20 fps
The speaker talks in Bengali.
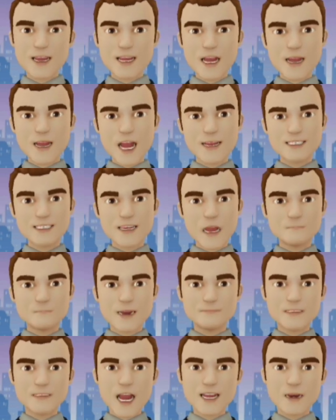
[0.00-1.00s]
আর আপনি যদি
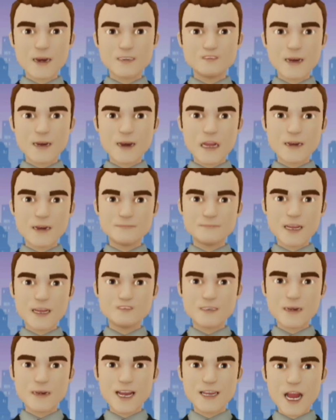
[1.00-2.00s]
আমার ফেসবুক বা
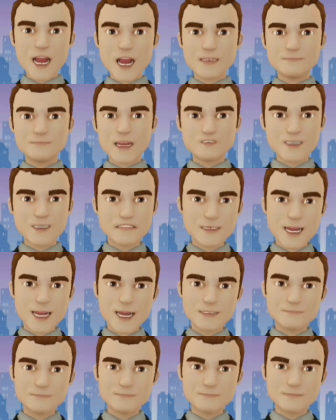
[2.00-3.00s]
টুইটার
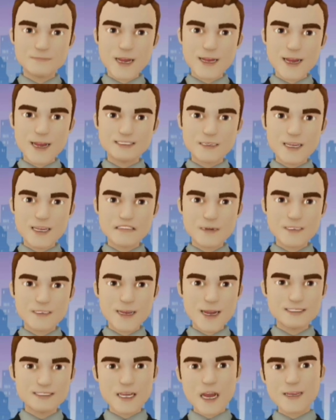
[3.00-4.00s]
টুইটার বা ইনস্টাগ্রাম
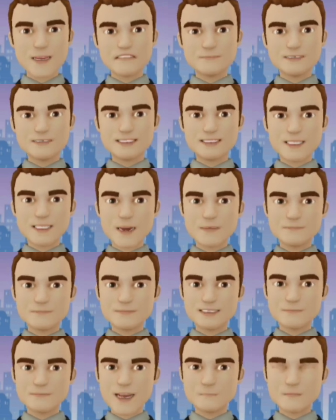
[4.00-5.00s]
পেজের সঙ্গে যুক্ত হতে চান
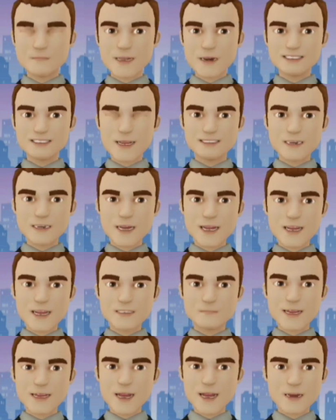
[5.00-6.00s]
তো ডিসক্রিপশানে আমি
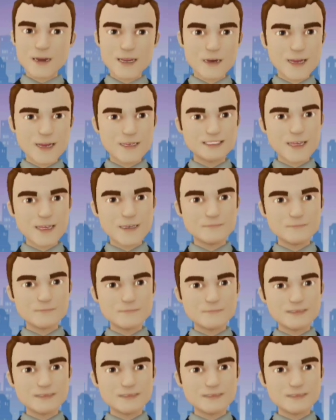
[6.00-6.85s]
তো লিঙ্ক দিয়ে দিয়েছি